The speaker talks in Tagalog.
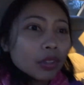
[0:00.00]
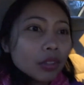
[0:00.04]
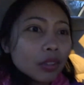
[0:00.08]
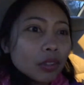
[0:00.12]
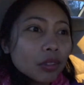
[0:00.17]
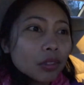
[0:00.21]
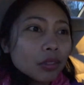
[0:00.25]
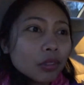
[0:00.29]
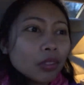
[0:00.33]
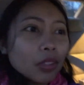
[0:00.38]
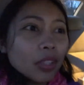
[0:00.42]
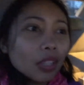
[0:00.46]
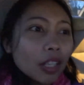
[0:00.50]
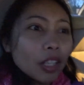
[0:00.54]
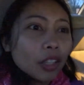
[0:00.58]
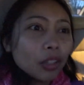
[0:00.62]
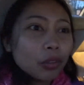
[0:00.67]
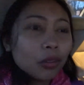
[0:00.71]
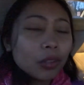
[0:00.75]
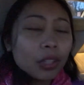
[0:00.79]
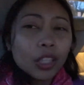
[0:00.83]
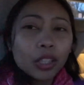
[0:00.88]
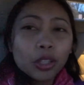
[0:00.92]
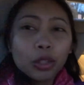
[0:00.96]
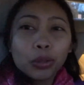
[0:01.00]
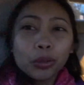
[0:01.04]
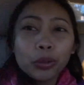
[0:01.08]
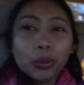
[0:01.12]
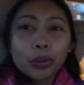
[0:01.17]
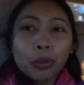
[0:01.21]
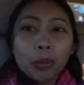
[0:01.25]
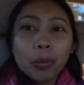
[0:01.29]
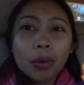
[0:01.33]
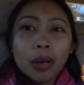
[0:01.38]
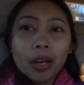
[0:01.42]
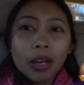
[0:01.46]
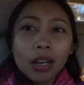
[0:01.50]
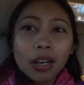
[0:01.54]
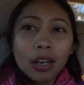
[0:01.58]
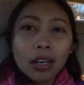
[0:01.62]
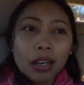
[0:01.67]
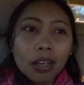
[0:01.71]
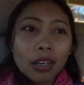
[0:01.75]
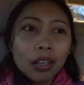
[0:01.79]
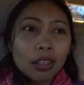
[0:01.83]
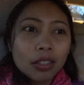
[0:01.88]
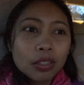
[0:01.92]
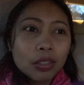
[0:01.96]
So ganito dito yung mga
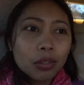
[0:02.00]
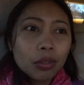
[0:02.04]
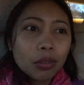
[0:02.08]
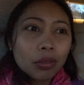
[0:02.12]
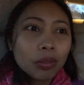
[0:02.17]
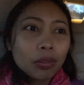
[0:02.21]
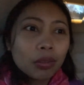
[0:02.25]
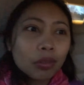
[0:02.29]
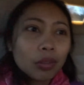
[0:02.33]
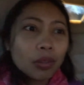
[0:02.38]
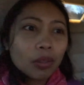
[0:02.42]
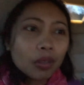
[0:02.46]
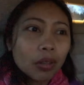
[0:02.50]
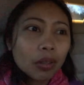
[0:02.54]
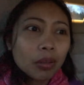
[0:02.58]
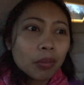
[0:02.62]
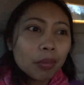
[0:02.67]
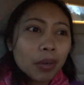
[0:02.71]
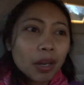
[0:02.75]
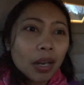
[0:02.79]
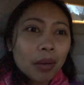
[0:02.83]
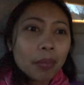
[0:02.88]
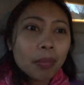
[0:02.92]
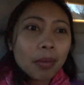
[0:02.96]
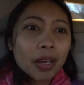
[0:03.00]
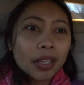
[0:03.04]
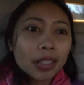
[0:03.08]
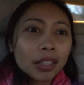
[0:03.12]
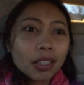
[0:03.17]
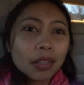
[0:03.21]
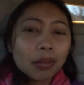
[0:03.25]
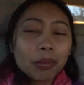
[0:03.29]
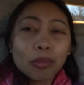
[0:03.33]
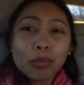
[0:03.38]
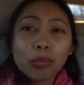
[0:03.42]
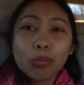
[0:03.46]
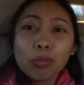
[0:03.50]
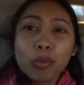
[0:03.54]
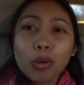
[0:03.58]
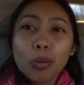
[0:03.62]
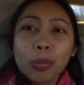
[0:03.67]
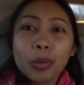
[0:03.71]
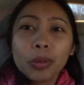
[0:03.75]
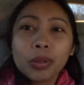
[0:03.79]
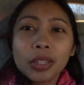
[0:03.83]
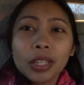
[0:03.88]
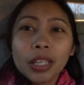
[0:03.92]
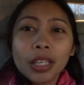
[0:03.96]
uh, mga batang
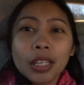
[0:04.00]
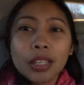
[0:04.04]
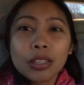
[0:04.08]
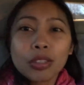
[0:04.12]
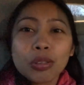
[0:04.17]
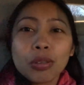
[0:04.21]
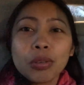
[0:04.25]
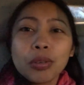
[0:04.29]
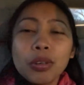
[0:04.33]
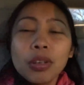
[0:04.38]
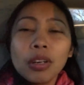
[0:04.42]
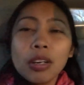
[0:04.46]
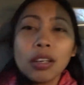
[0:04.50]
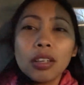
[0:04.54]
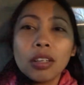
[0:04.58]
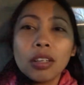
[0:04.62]
pupunta na school.